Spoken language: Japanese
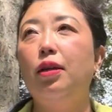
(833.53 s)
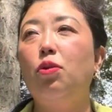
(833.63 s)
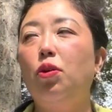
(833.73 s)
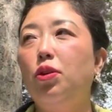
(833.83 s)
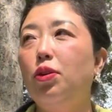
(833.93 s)

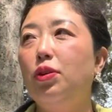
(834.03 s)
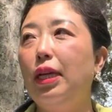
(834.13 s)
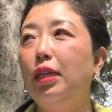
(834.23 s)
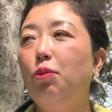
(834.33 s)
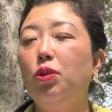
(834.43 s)
こういう
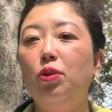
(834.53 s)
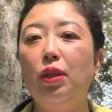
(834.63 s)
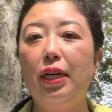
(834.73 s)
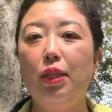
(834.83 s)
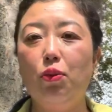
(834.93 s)
何森の
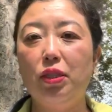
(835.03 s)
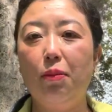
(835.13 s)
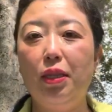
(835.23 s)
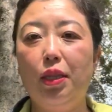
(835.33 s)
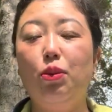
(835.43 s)
中でこう
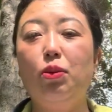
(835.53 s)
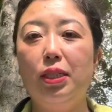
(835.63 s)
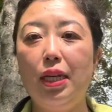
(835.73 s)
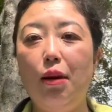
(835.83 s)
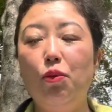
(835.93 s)
喋ってると
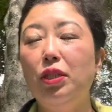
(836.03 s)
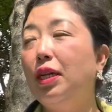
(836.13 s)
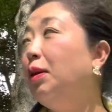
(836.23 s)
かさ、森じゃ、